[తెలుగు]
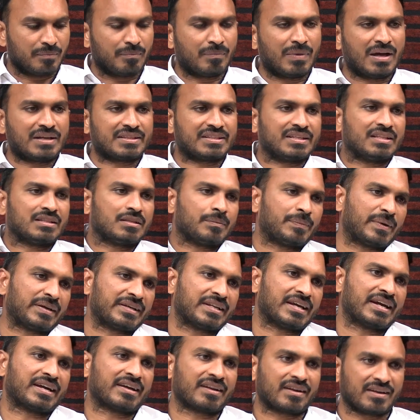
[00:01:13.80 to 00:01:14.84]
భారతీయ జనతా
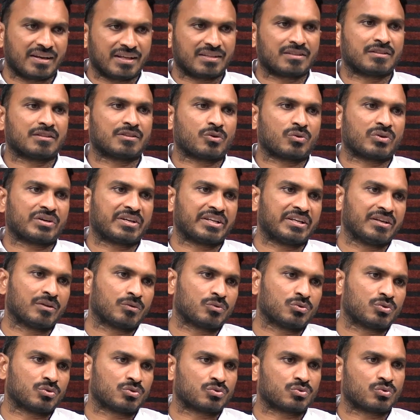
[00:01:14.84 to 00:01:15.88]
పార్టీ అగ్రనేతలతో ఒక డీల్
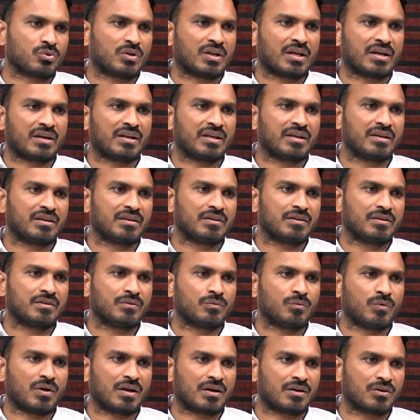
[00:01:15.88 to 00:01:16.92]
కుదుర్చుకున్నారని
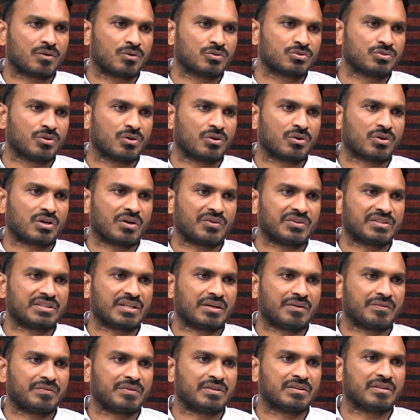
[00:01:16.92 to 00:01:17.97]
వారం రోజుల్లో కవిత
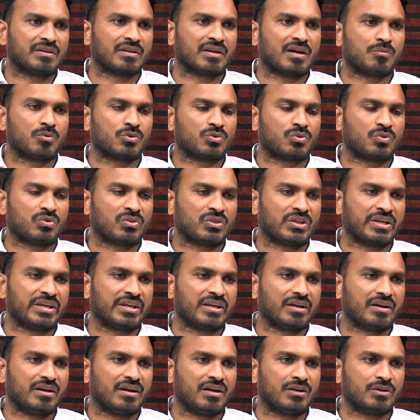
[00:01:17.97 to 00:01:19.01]
విడుదల కాబోతుంది
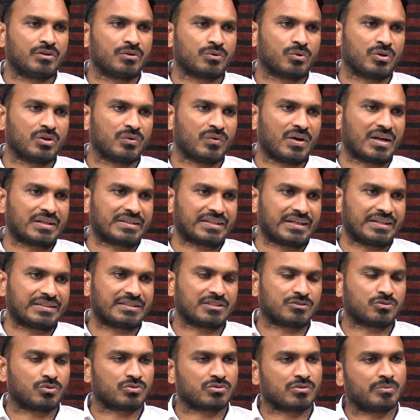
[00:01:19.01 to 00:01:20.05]
అంటూ కొన్ని వార్తలు
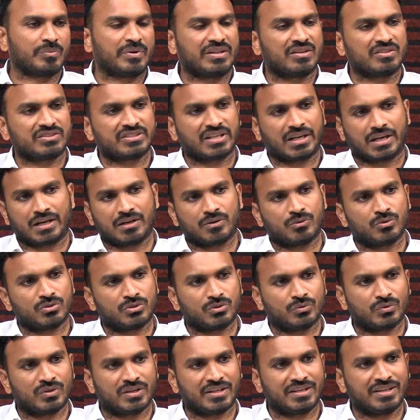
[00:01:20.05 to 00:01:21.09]
అయితే సోషల్ మీడియాలో చక్కర్లు
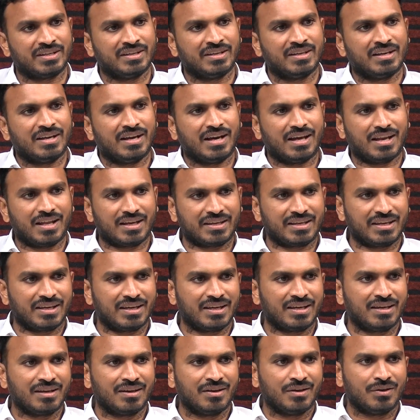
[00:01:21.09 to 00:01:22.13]
కొడుతూ ఉన్నాయి అలాగే
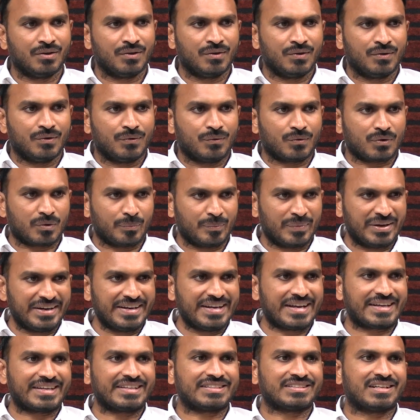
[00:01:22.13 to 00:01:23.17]
ఒక
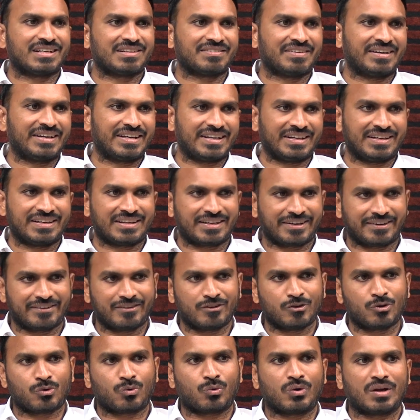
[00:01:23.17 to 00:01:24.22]
మీడియాకి ఇచ్చినటువంటి
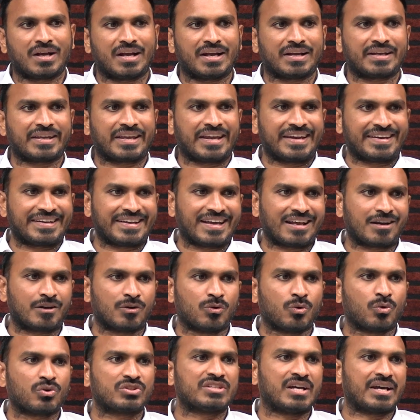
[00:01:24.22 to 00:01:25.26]
ఇంటర్వ్యూలో కూడా కేటీఆర్
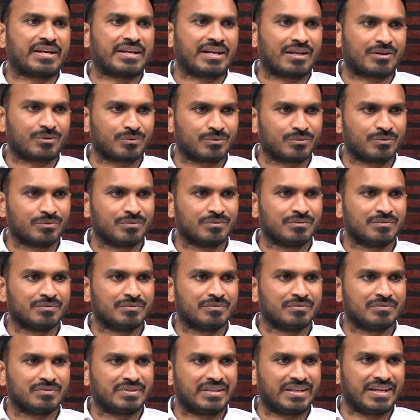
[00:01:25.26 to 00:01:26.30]
నూరు జారారు
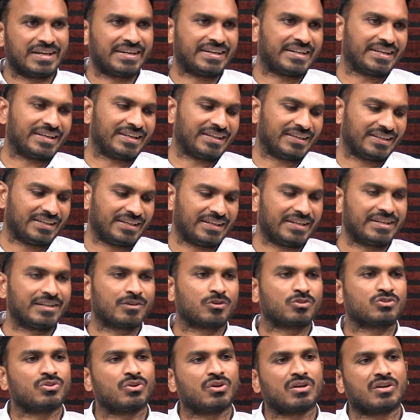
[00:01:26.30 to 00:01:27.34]
ఏంటి ఇన్ని
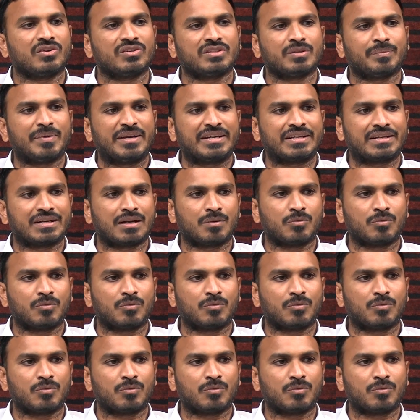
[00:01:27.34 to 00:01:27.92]
రోజుల్లో కవిత బయటకు